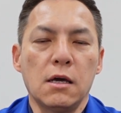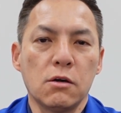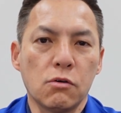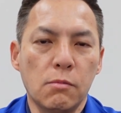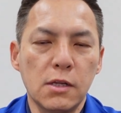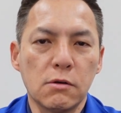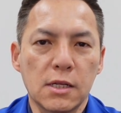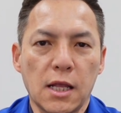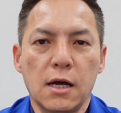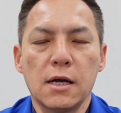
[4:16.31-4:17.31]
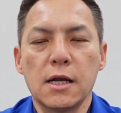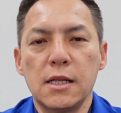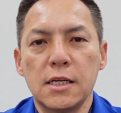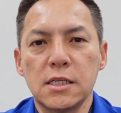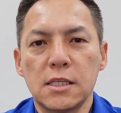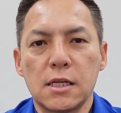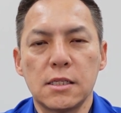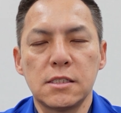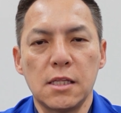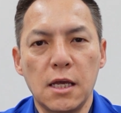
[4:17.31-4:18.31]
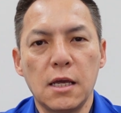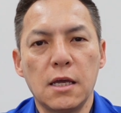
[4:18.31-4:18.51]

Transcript: えー、お困りの方がいらっしゃったらですね、